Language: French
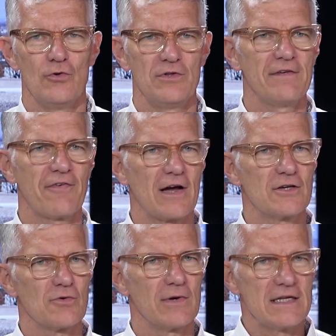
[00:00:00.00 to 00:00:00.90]
une
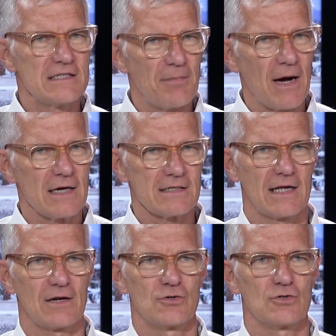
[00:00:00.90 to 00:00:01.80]
diffraction de l'espace,
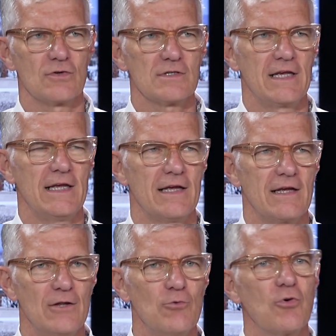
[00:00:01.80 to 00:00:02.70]
quelque chose qui,
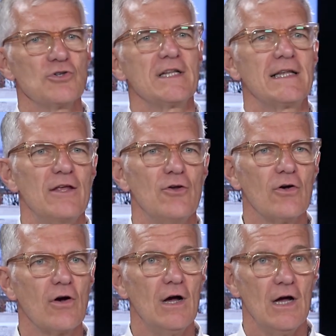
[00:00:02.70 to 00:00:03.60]
qui, nous projette
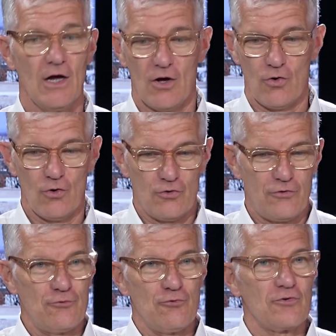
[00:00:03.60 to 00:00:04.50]
ailleurs, euh,
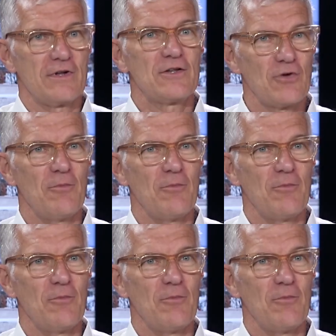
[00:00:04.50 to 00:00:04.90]
tout en étant